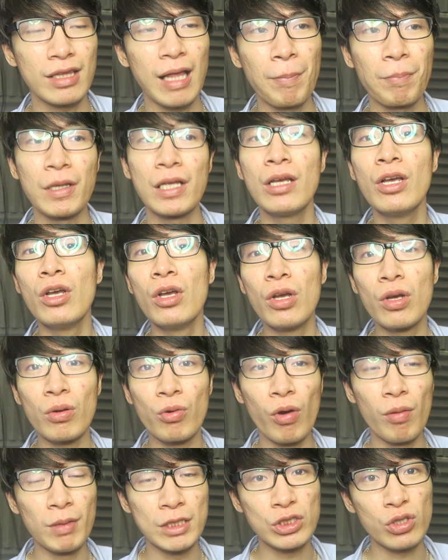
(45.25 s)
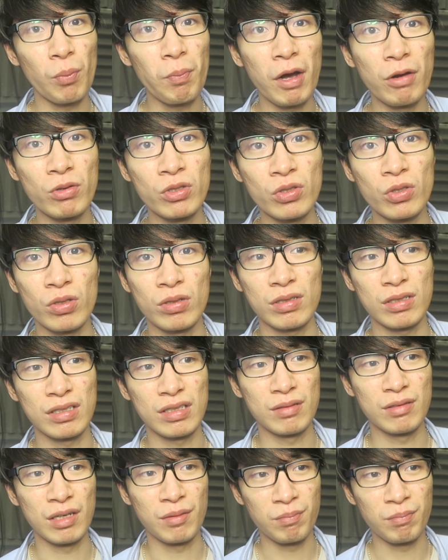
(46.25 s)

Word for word: tapi gue mencoba untuk